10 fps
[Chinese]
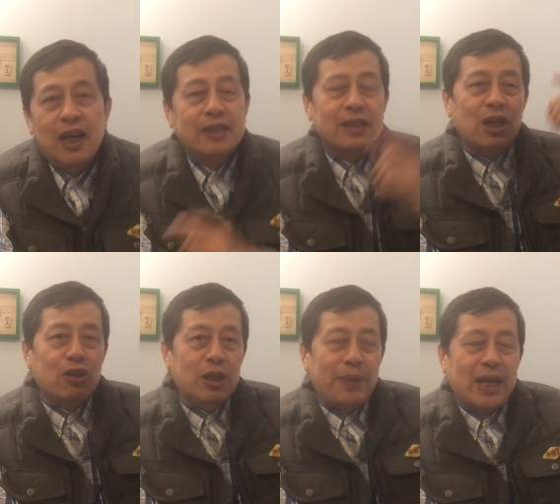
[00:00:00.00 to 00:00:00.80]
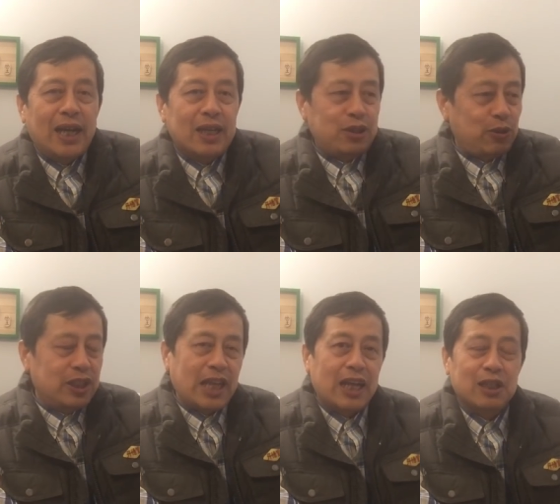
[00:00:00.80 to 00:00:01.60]
他到日本看了，所以
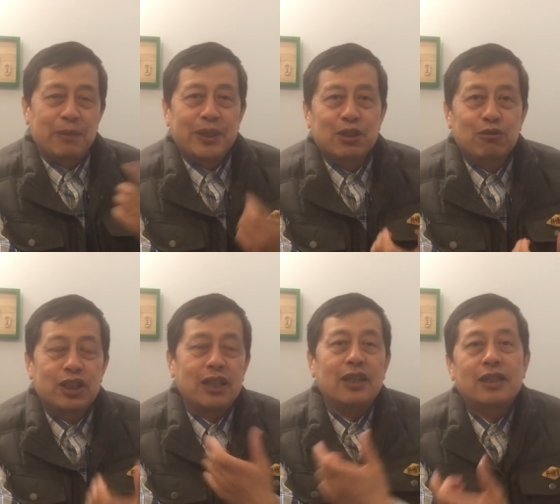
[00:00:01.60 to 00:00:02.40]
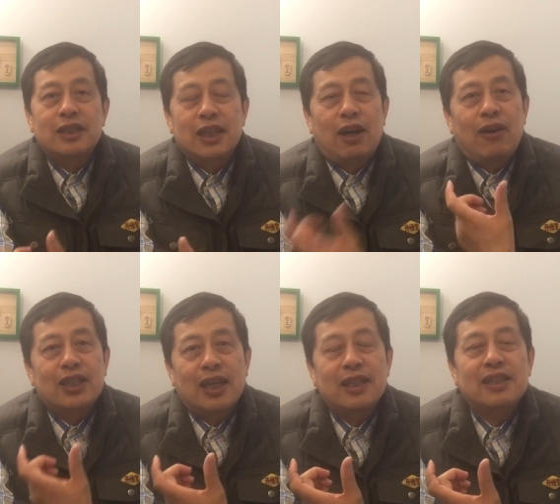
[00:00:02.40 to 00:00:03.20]
拿了日本的东西，这样的话
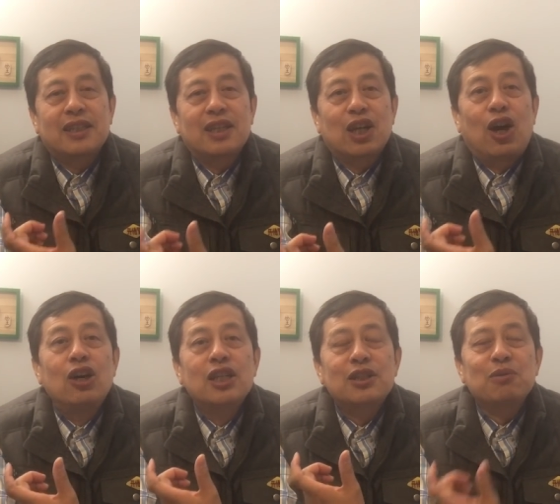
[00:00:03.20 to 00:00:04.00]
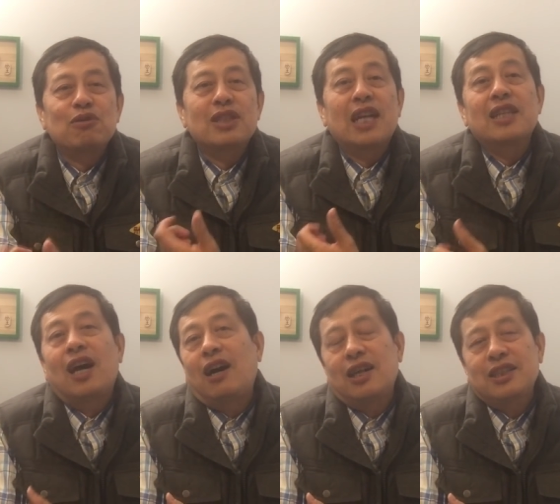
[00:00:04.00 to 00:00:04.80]
他才得到孙中山
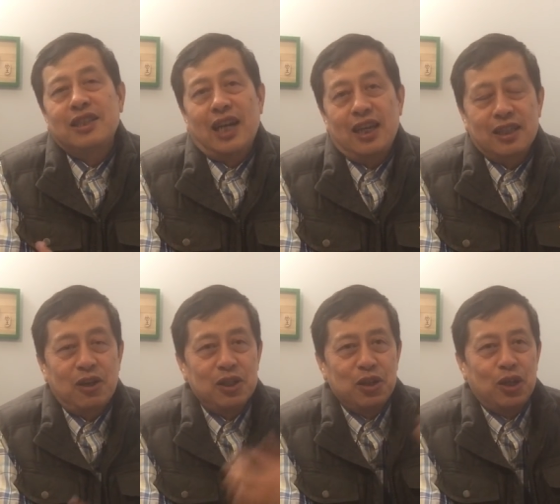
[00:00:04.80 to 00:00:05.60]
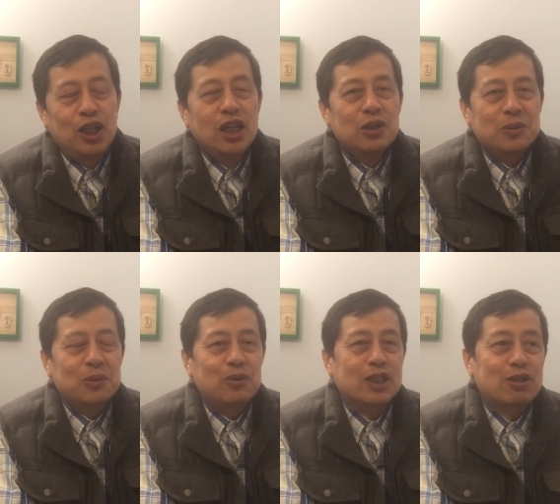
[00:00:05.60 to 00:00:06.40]
的喜爱，然后又
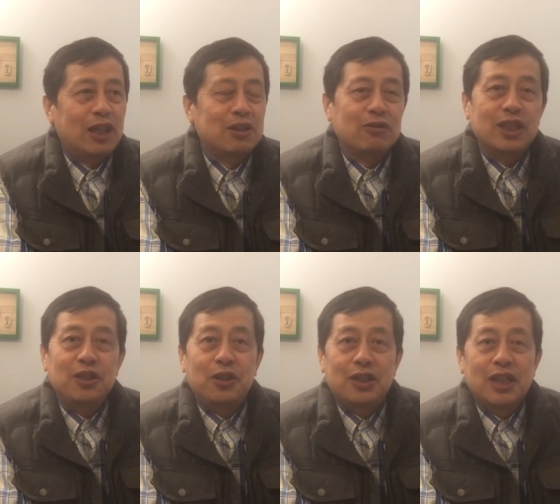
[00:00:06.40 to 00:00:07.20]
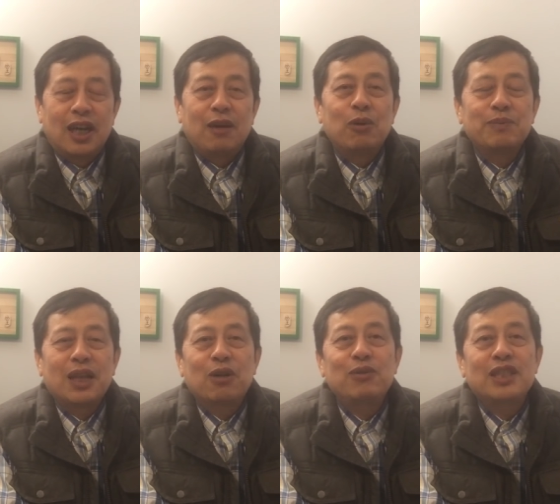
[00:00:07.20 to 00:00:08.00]
中国的传统的又我们
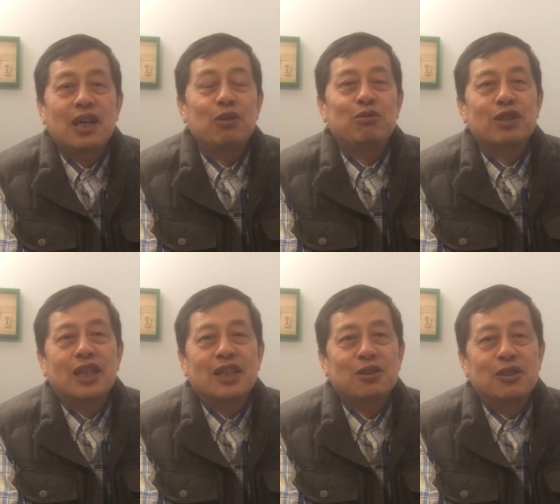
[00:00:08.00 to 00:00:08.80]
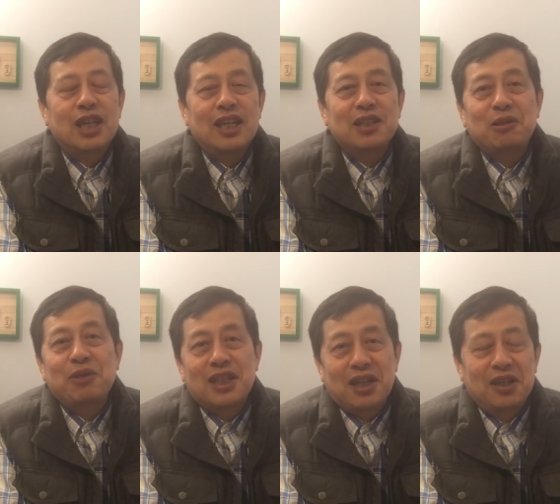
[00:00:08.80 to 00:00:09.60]
讲混江湖的那种黑社
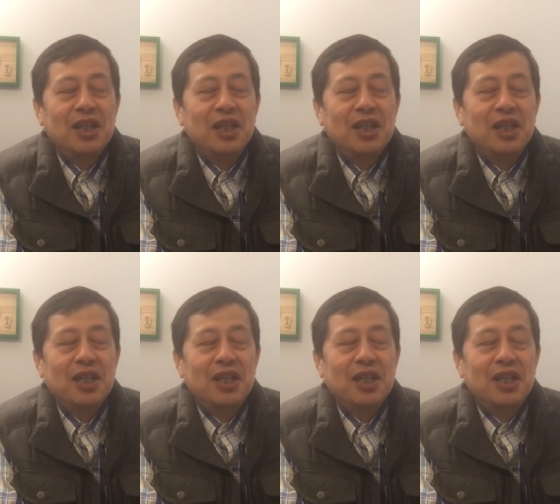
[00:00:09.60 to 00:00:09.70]
会一道，